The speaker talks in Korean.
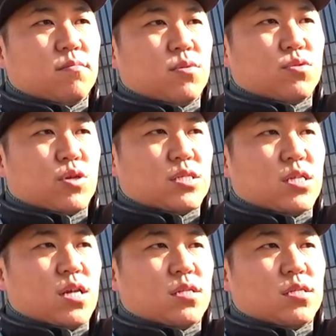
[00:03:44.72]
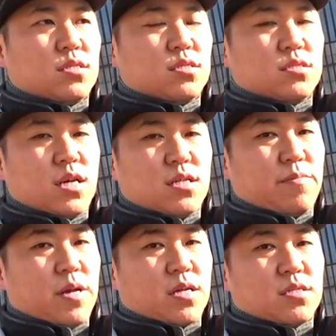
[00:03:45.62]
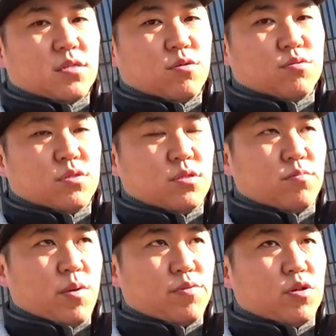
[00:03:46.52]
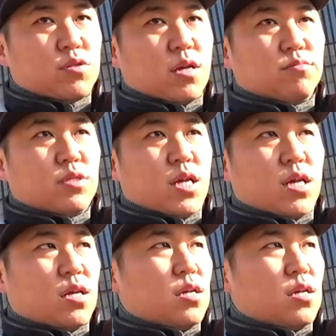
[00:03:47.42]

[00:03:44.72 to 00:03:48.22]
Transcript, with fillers: 뭐 좌측에 있는 사이드백 같은 경우는 머플러 때문에